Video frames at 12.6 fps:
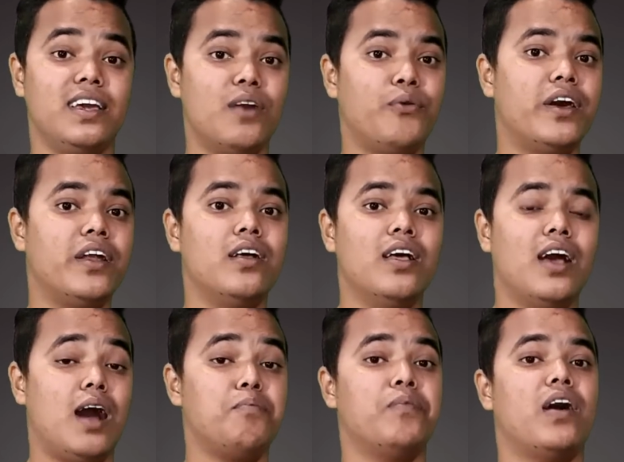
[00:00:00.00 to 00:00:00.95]
या फिर
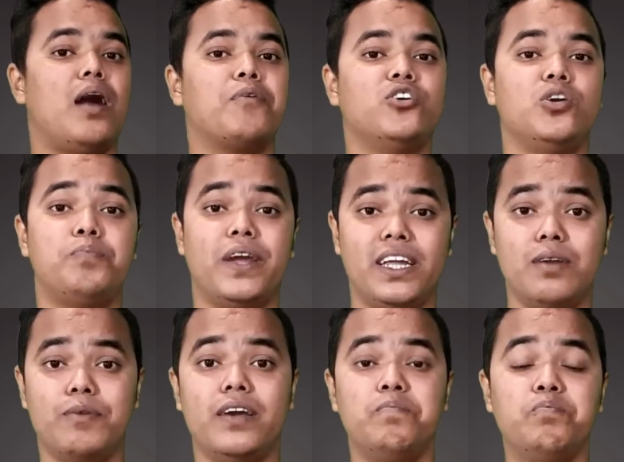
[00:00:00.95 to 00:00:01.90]
आप आपका जो
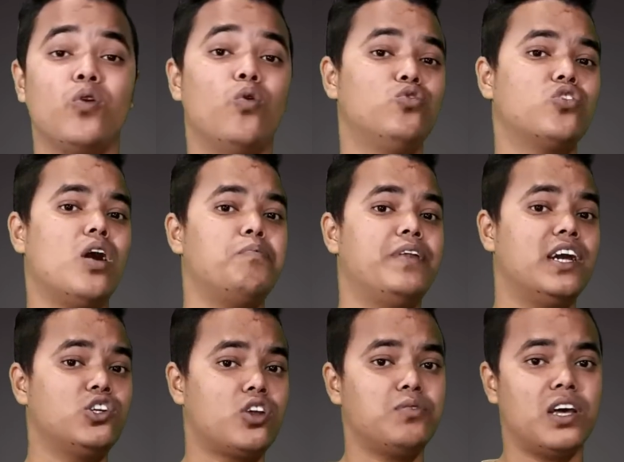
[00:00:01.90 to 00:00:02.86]
पेटीएम है उसको आप
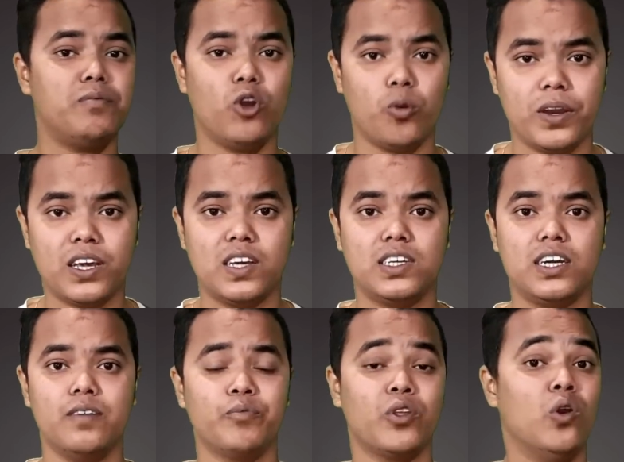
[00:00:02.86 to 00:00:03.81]
डेस्कटॉप साथ में ओपन
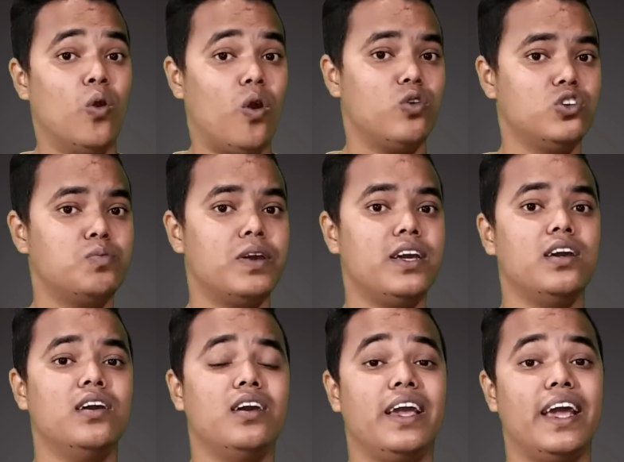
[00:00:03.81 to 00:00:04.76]
कीजिए और उसमें
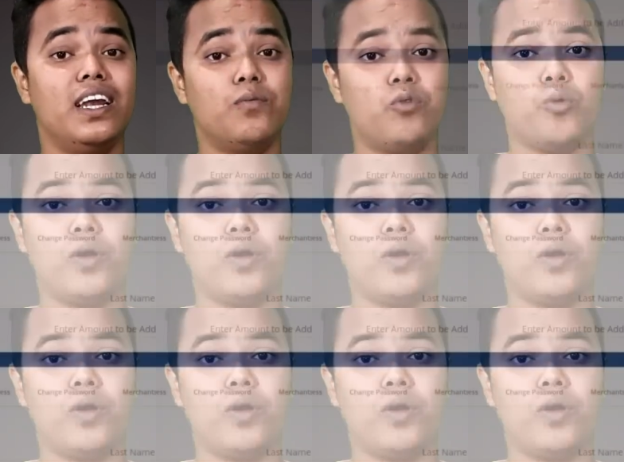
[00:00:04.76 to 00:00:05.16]
एडिट